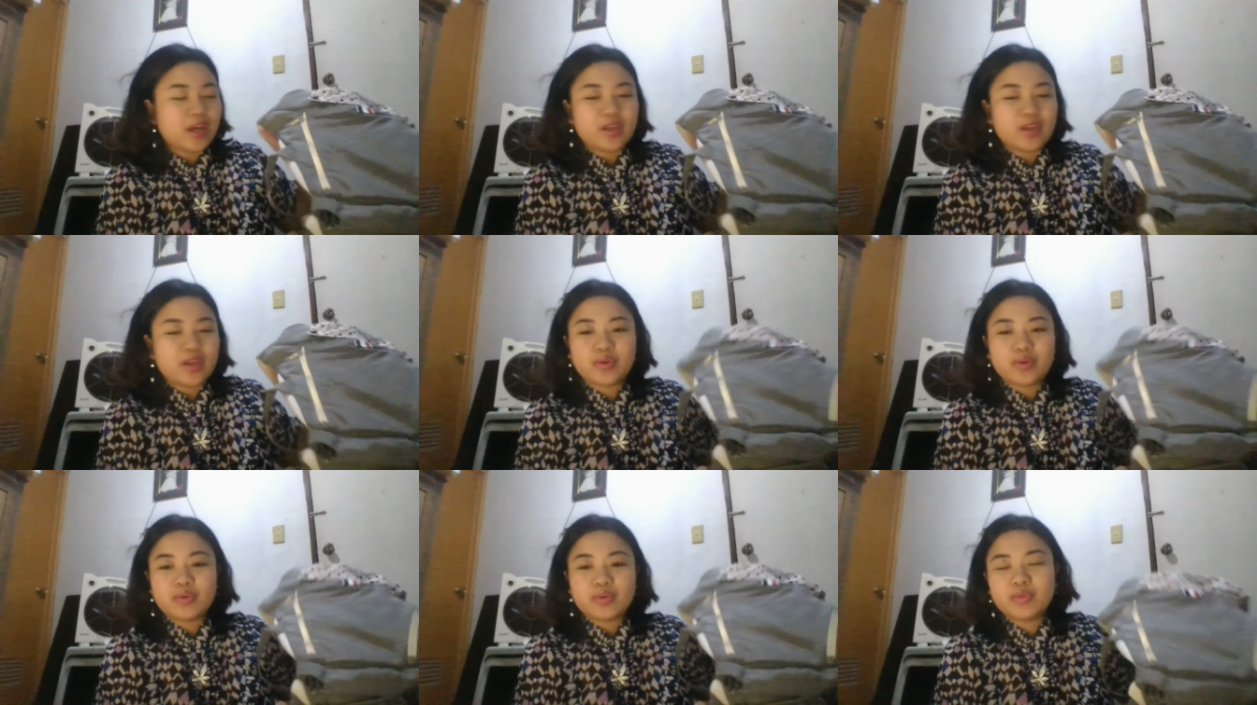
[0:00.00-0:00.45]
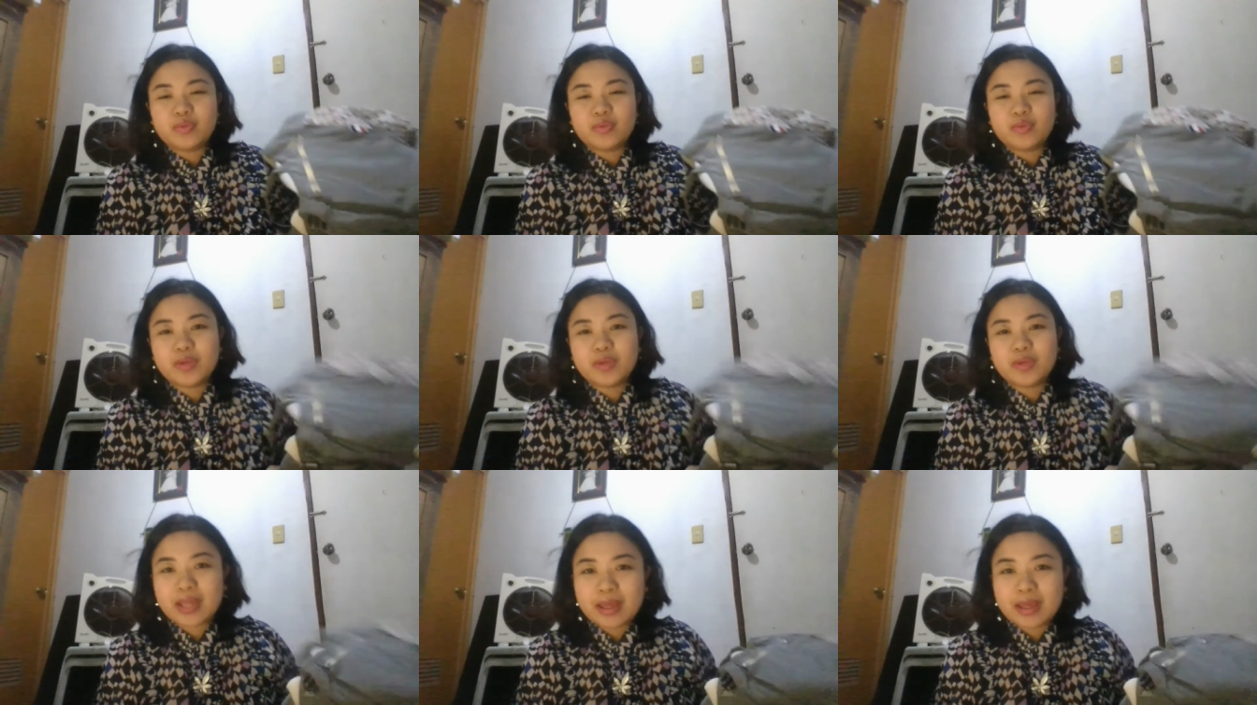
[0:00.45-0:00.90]
Ngayon,
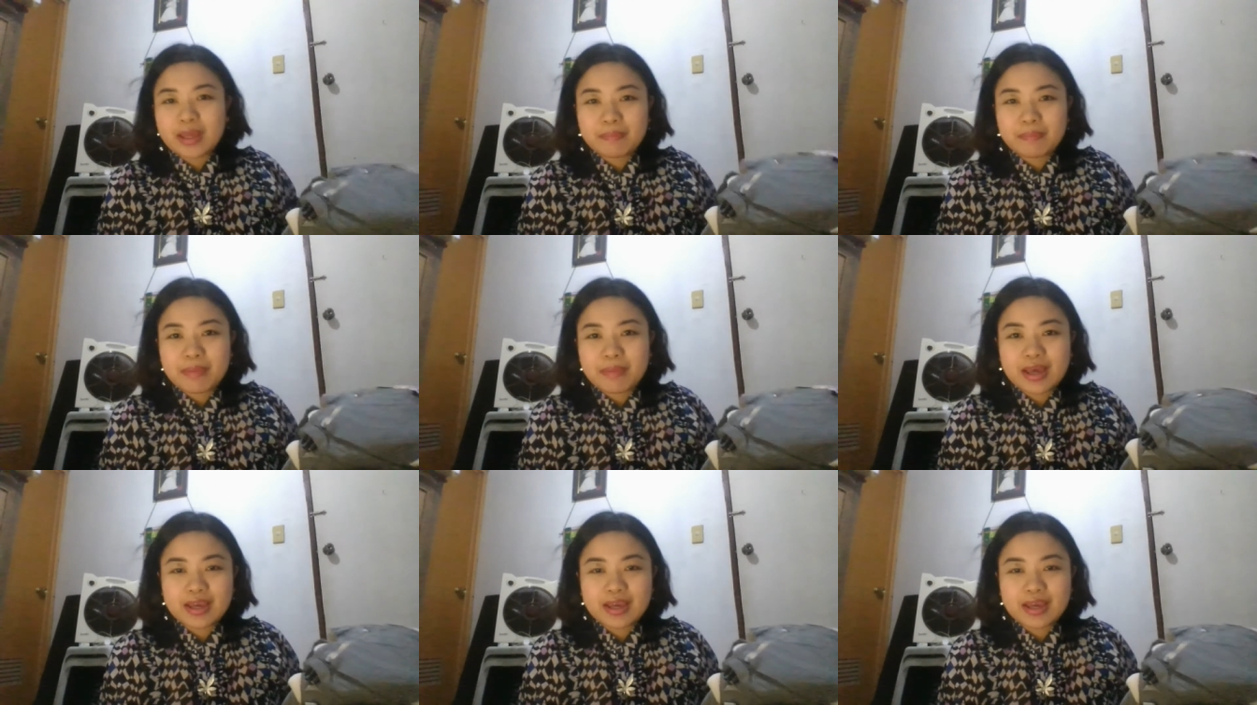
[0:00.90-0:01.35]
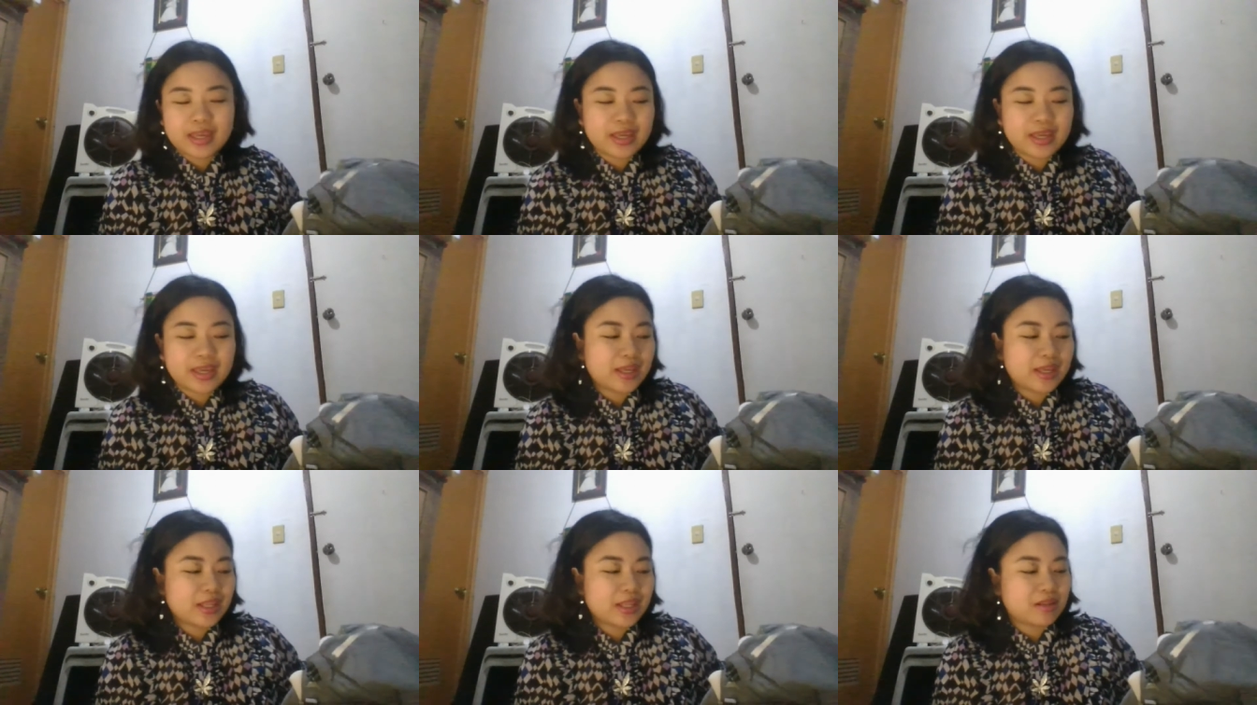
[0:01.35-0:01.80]
una,
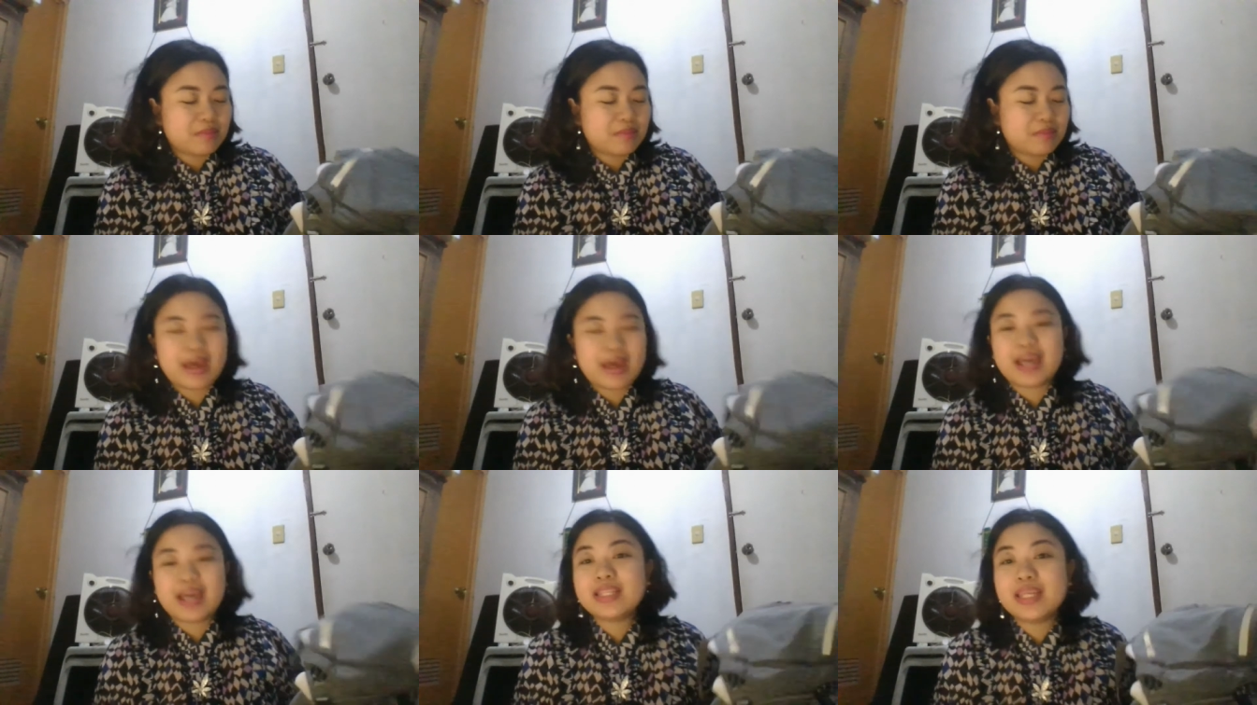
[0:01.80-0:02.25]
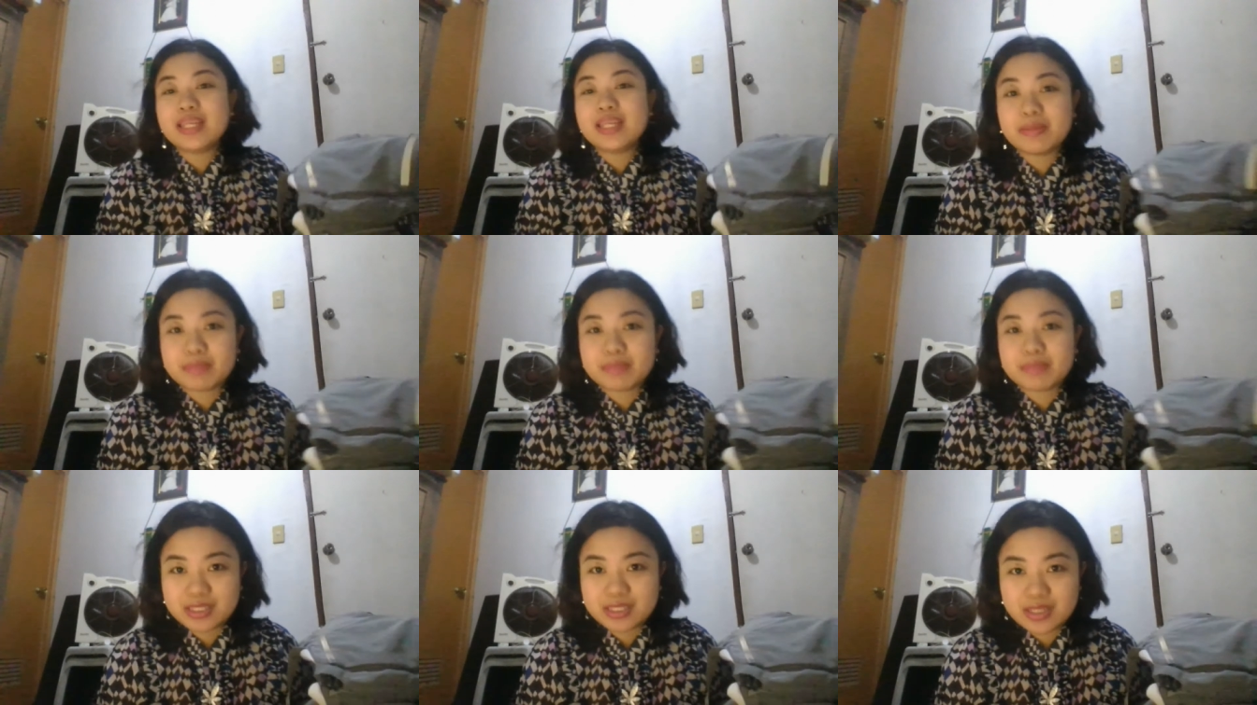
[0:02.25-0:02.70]
bakit, bakit
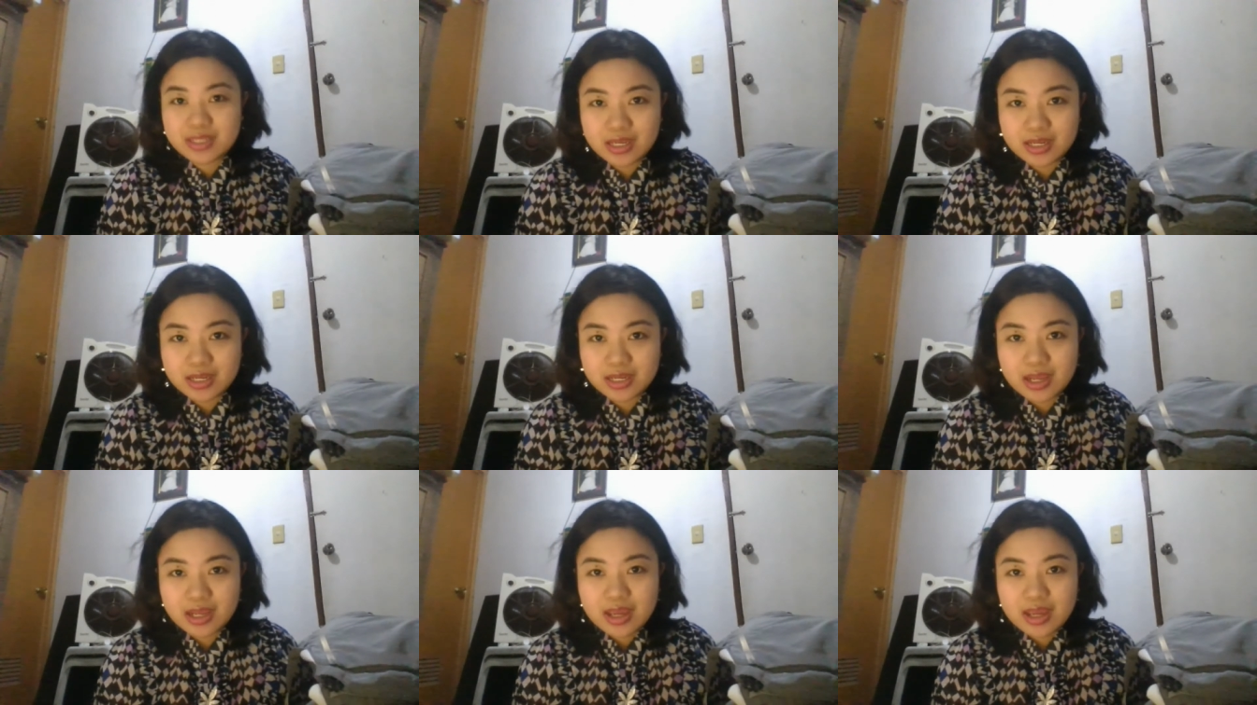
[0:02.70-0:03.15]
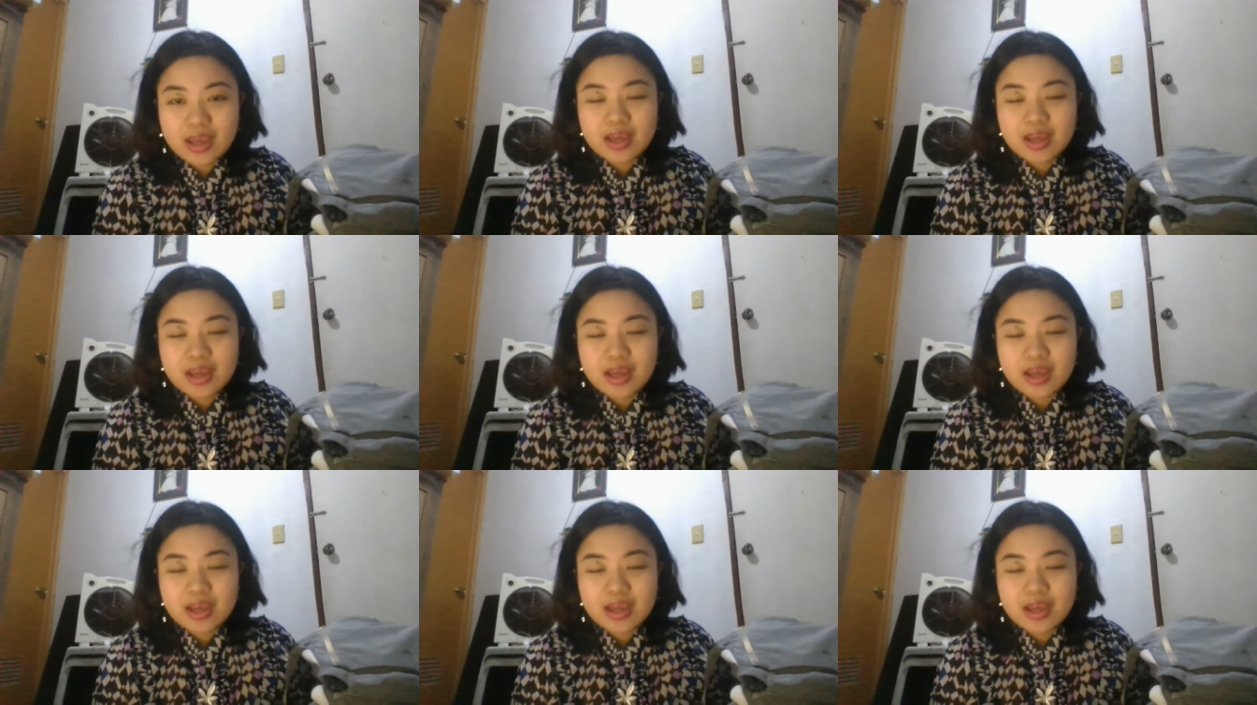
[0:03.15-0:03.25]
hip seat?